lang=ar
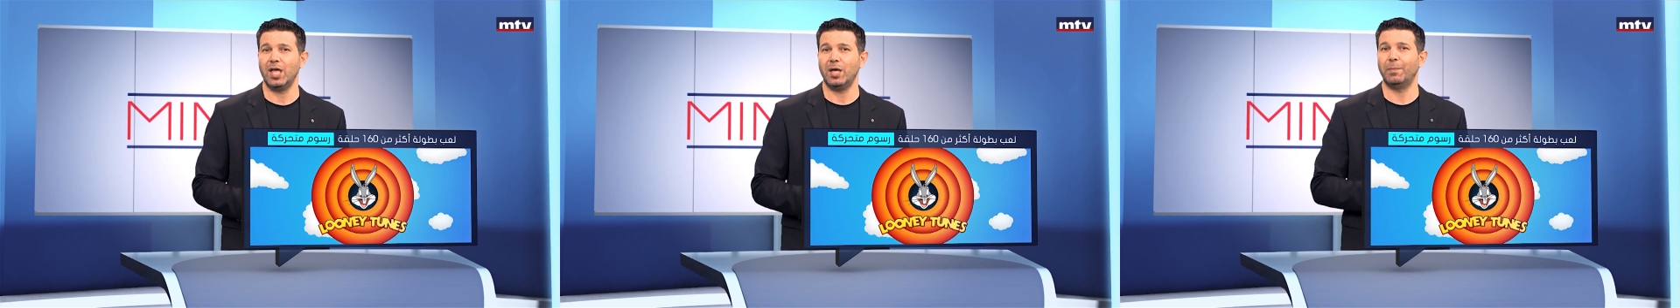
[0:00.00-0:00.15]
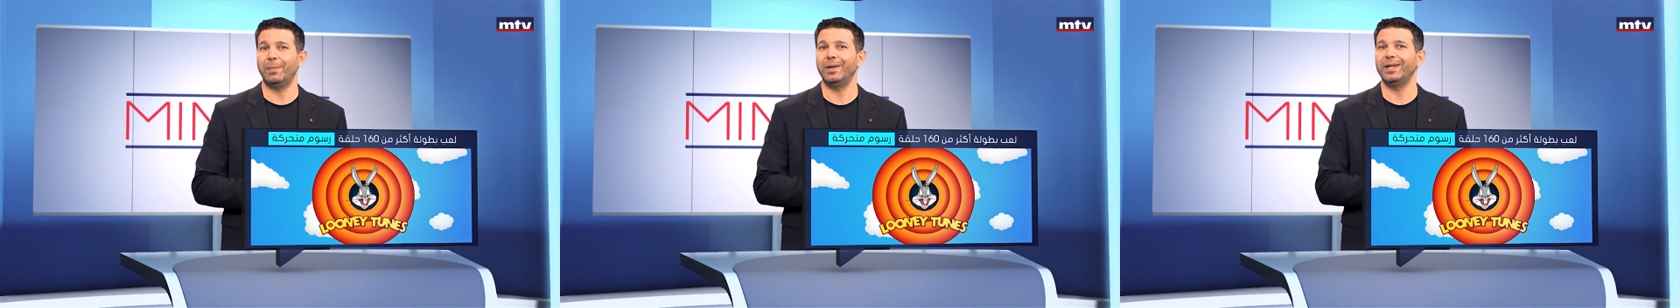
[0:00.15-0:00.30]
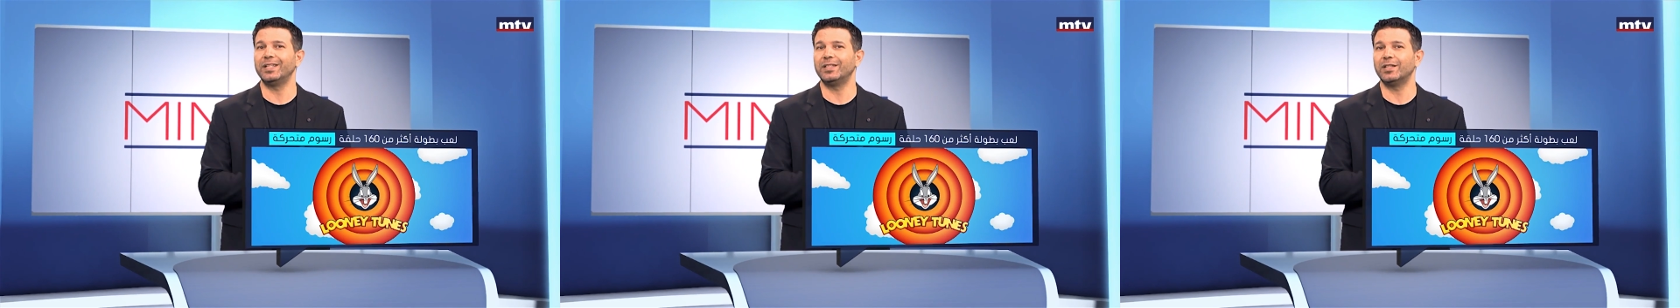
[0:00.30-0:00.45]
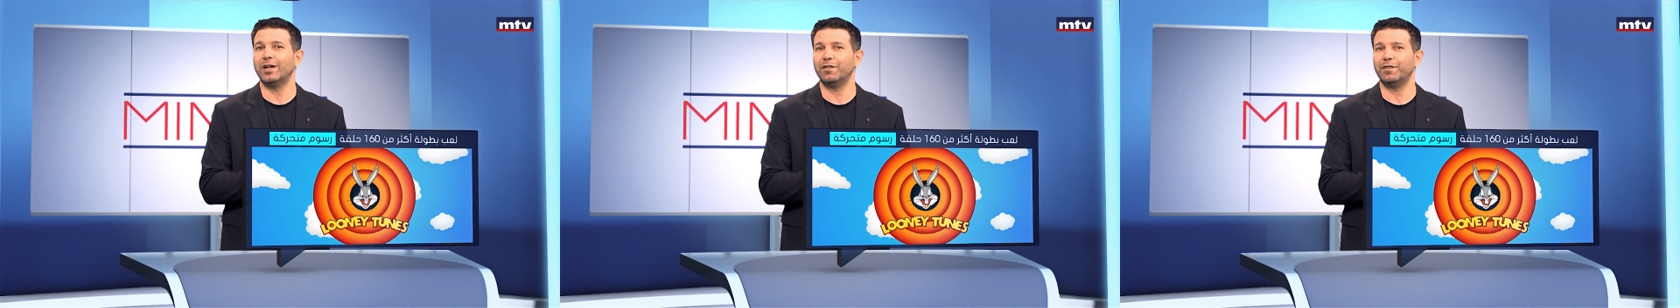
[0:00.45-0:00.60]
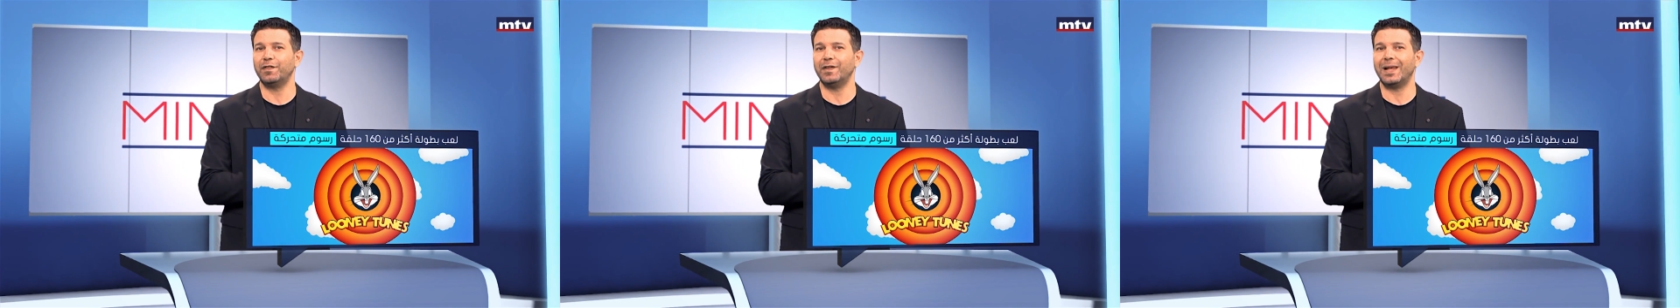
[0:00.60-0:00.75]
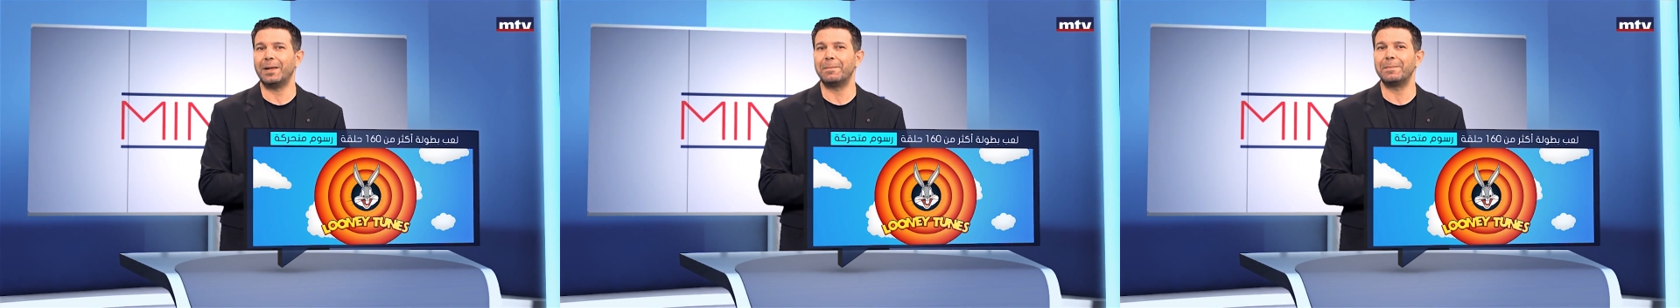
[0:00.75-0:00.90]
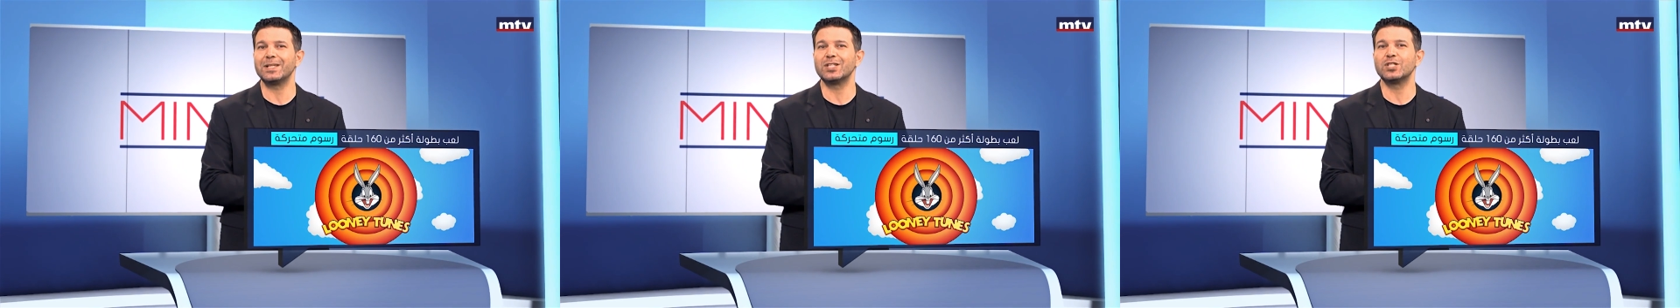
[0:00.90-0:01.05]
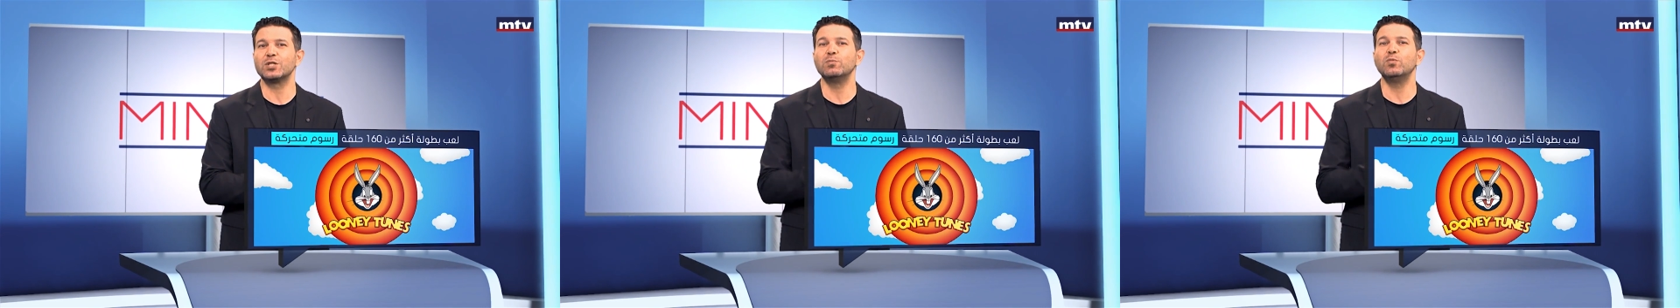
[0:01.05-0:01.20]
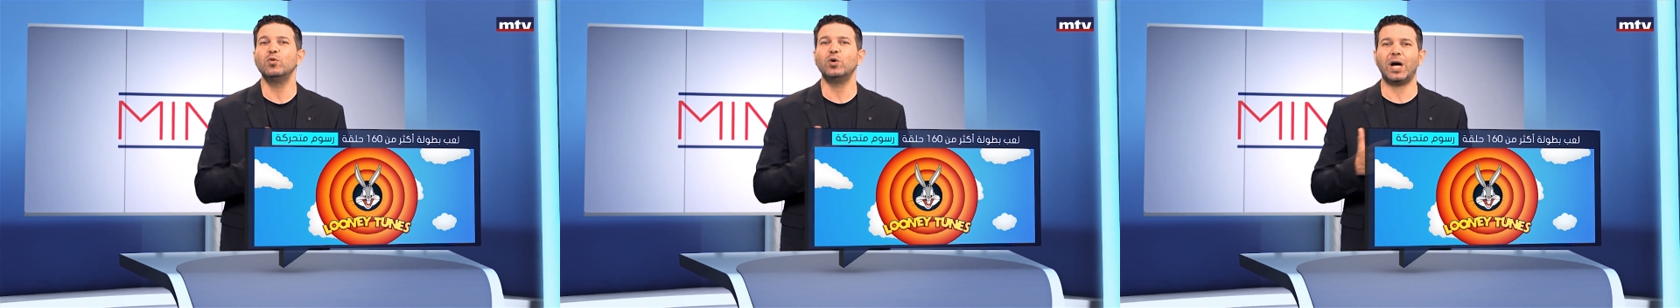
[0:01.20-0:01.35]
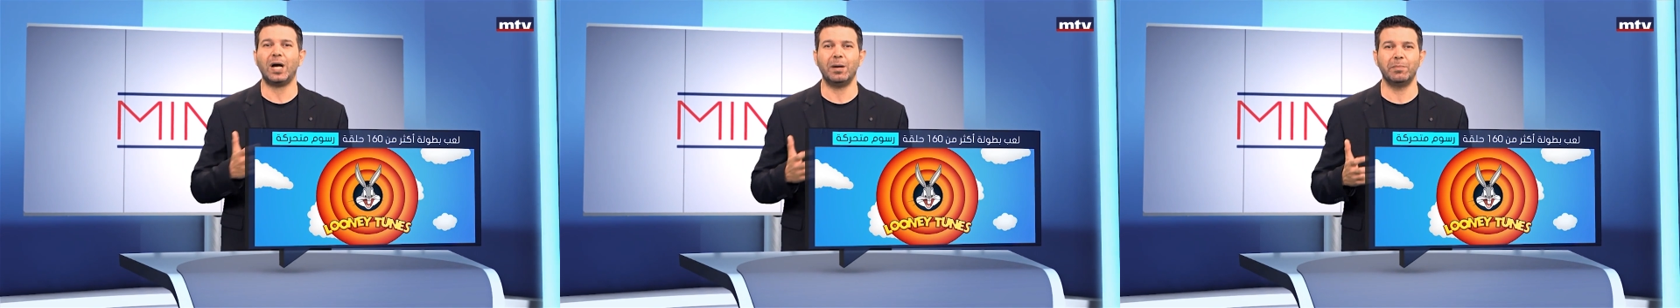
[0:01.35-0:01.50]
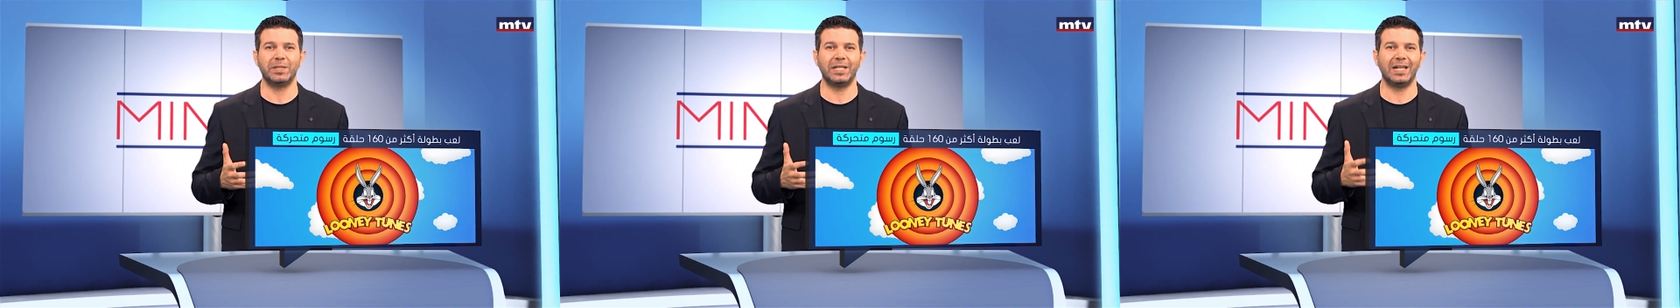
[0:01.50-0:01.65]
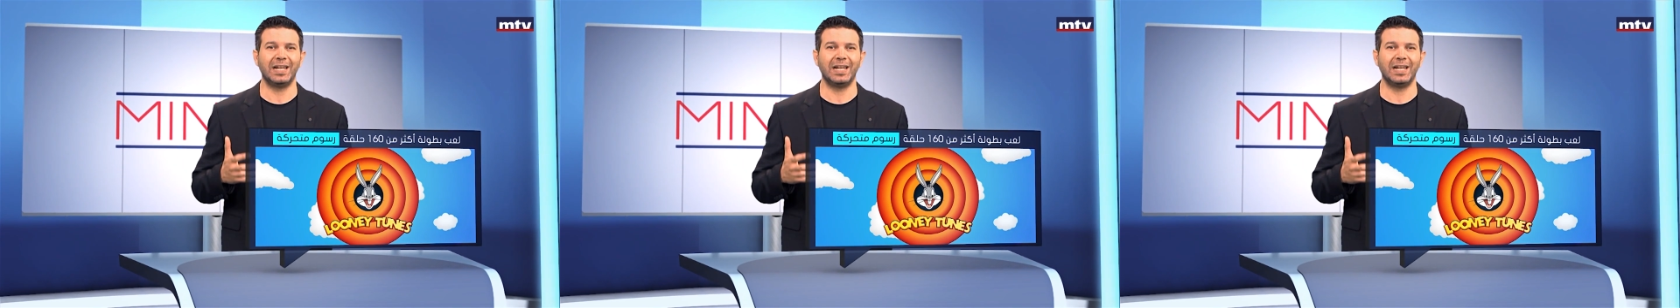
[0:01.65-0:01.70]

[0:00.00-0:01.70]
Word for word: بالإضافة لمجموعة من